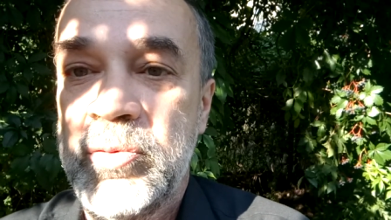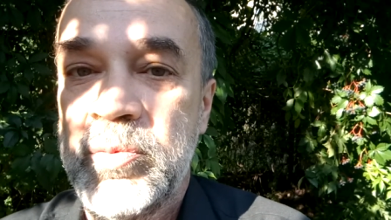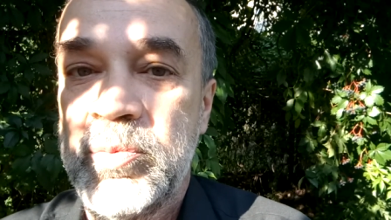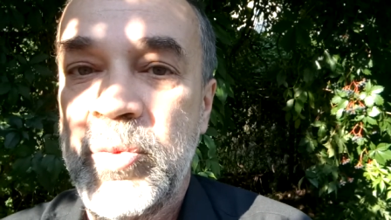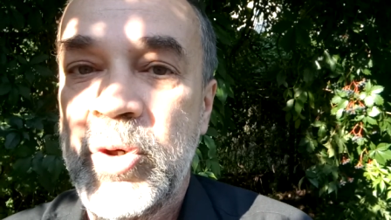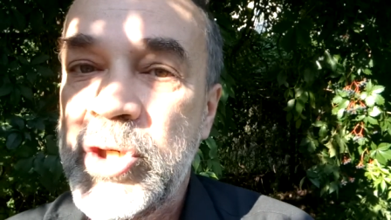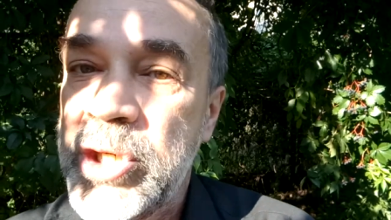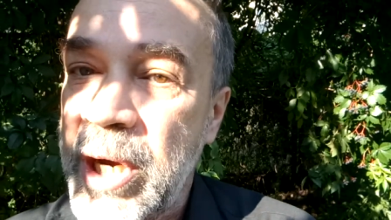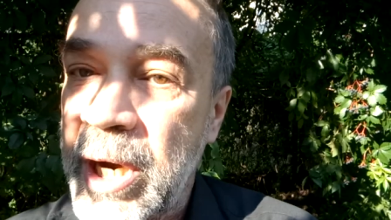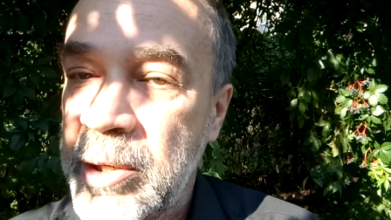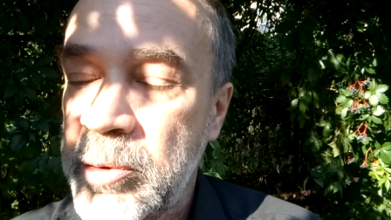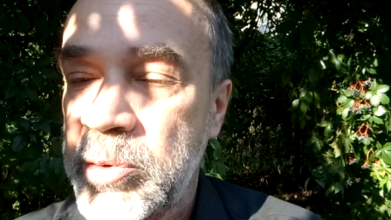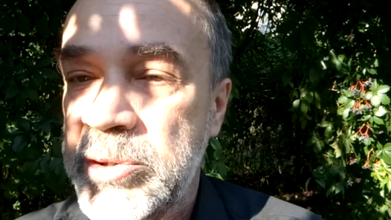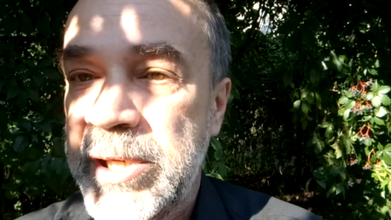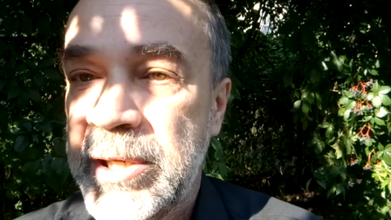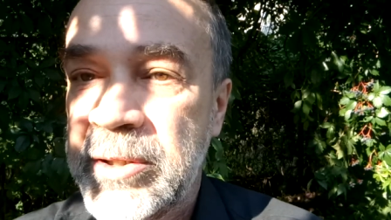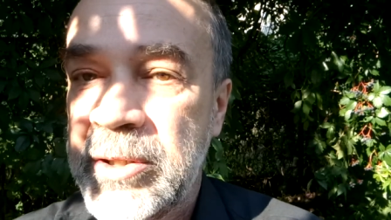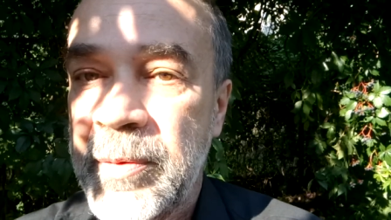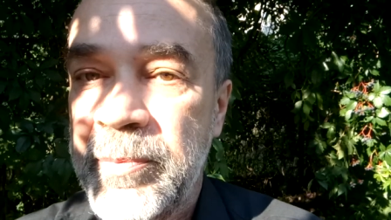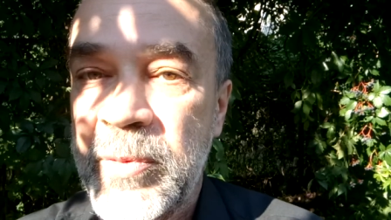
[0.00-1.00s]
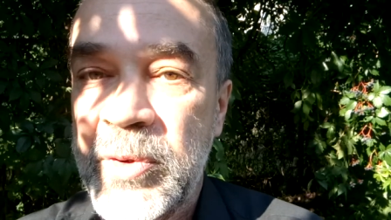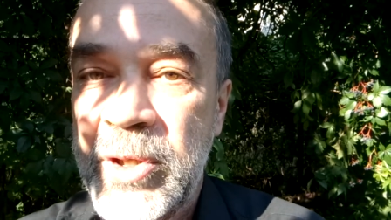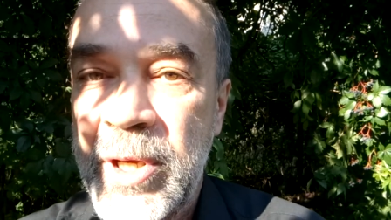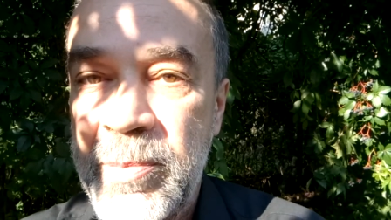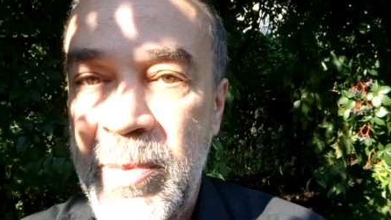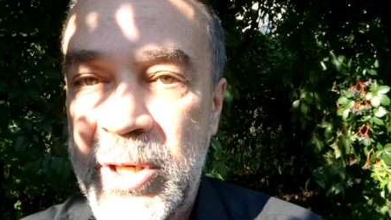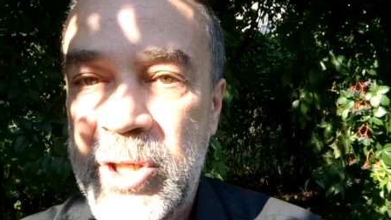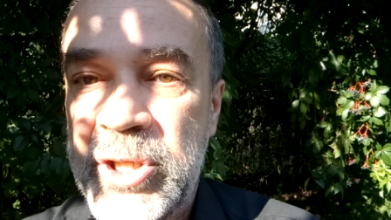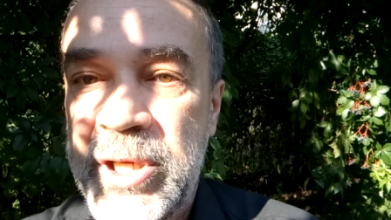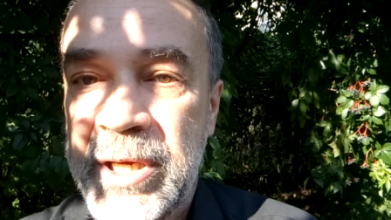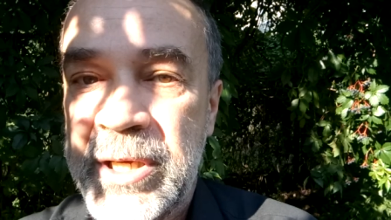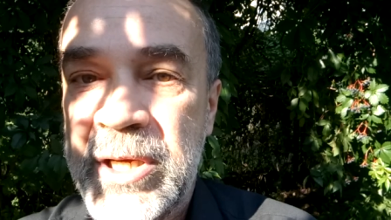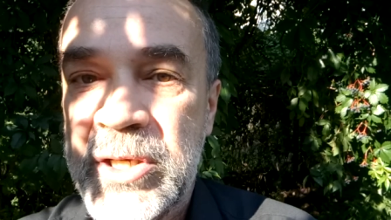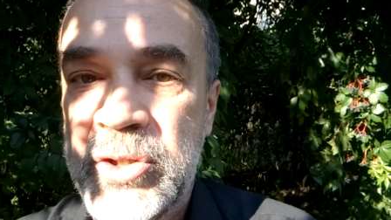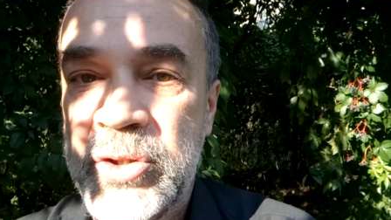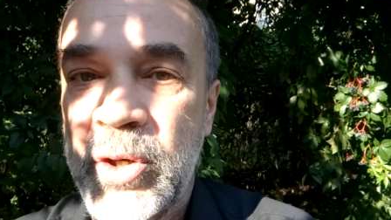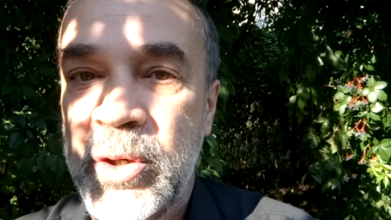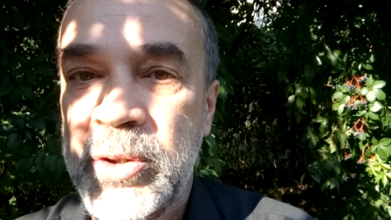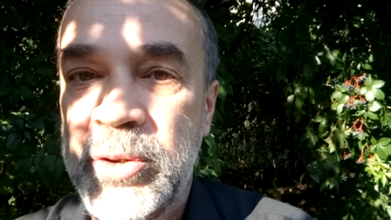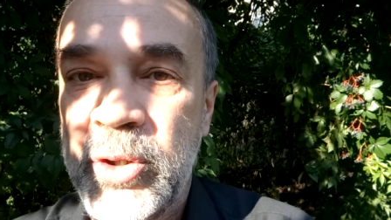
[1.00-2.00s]
Może akurat ty masz takie
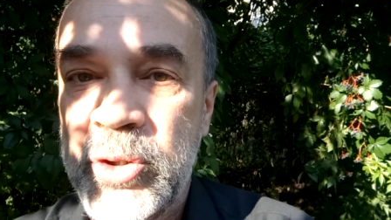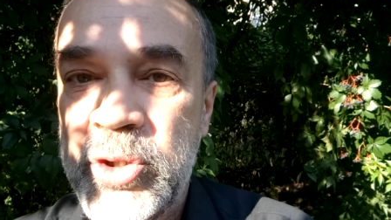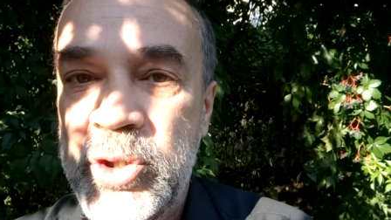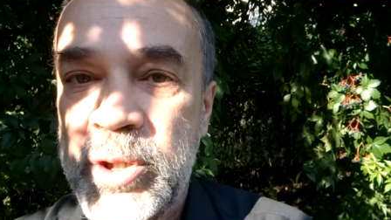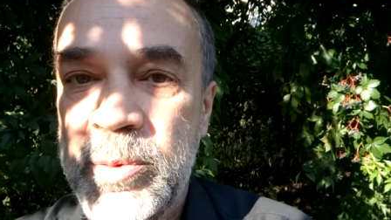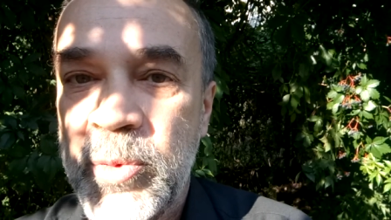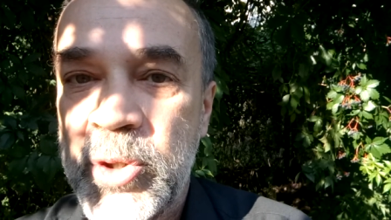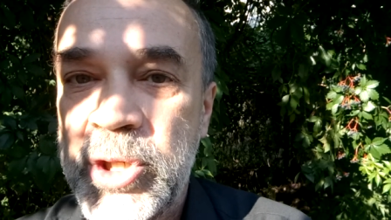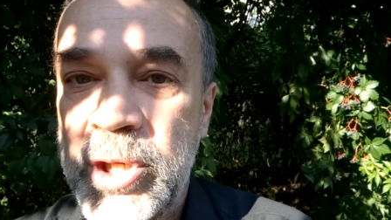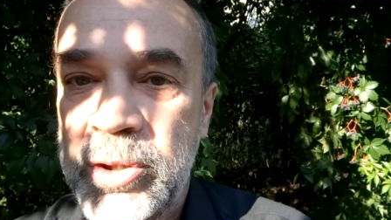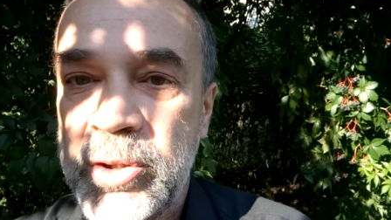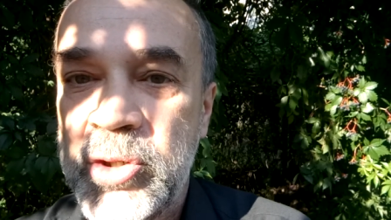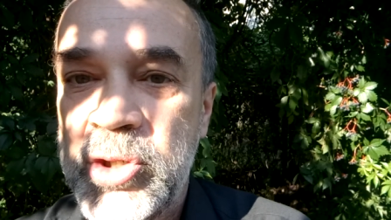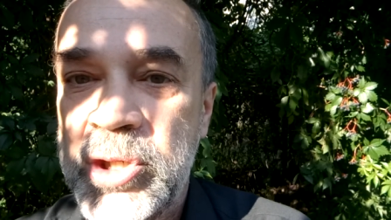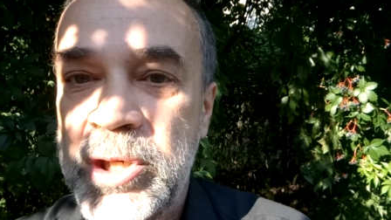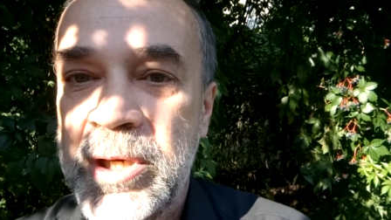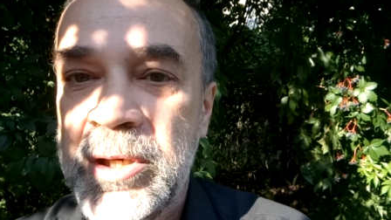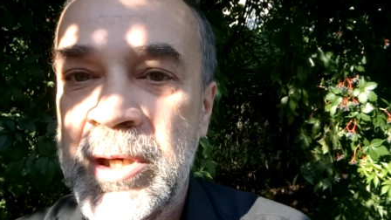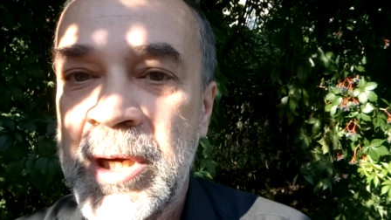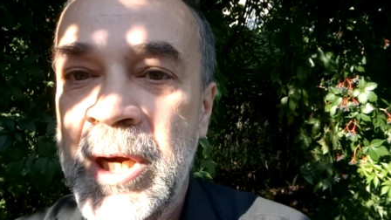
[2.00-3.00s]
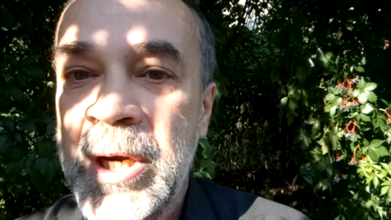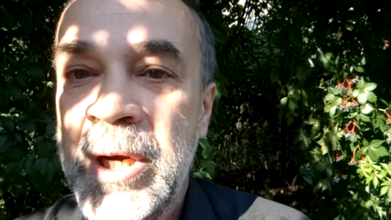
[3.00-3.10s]
zdolności, może to się